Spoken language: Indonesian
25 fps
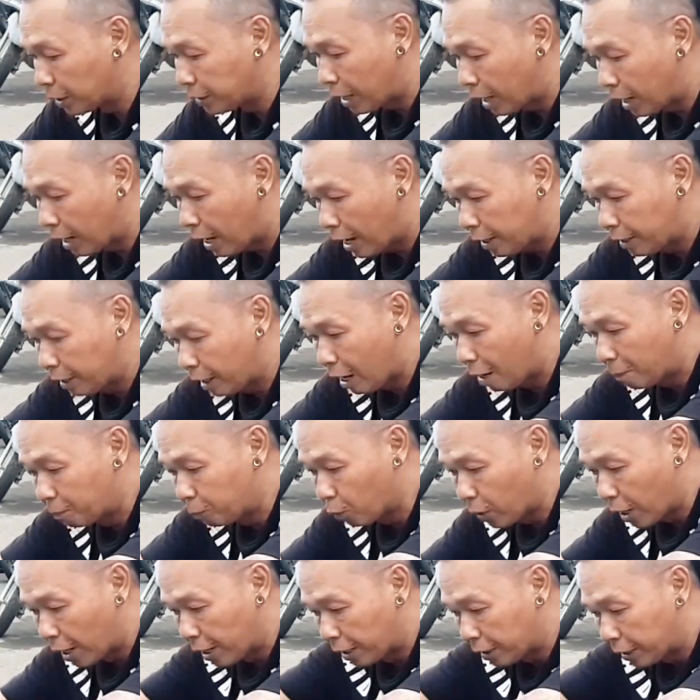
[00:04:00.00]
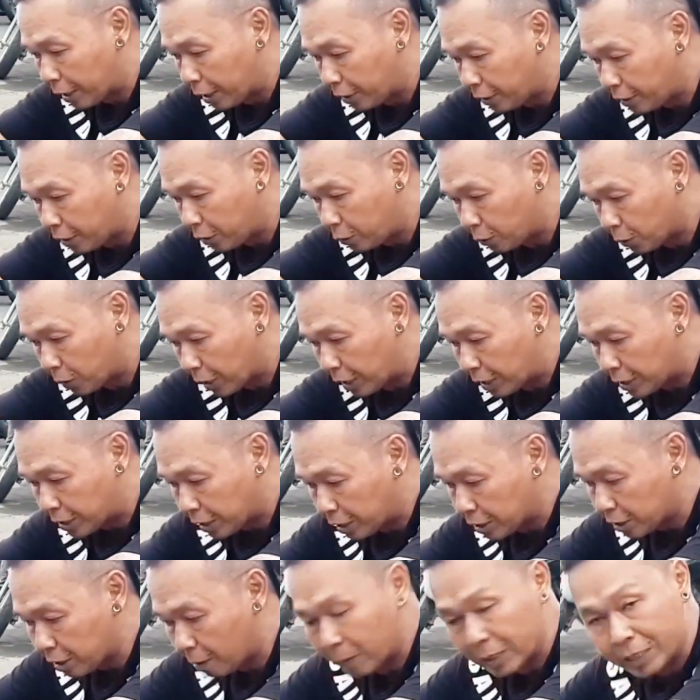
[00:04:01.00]
nyala, ada lampu kanan kirinya juga di
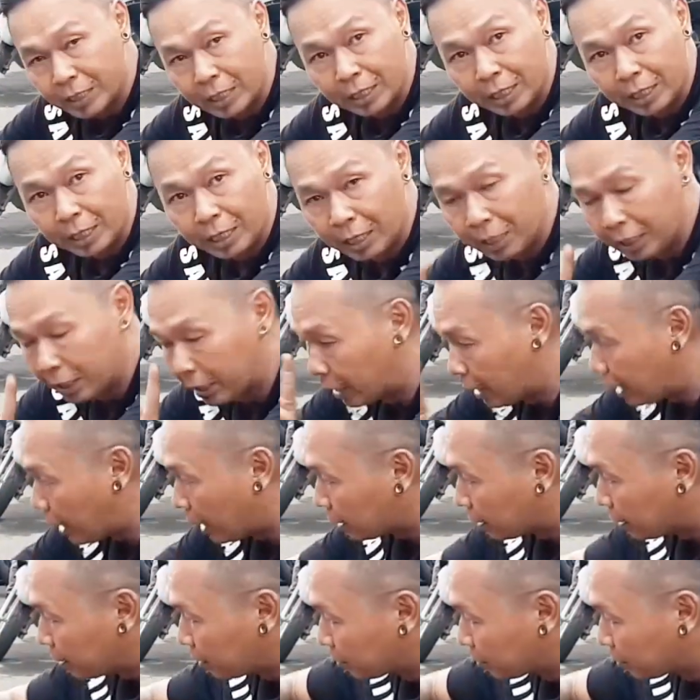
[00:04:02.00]
sini sama sini. Nih lihat.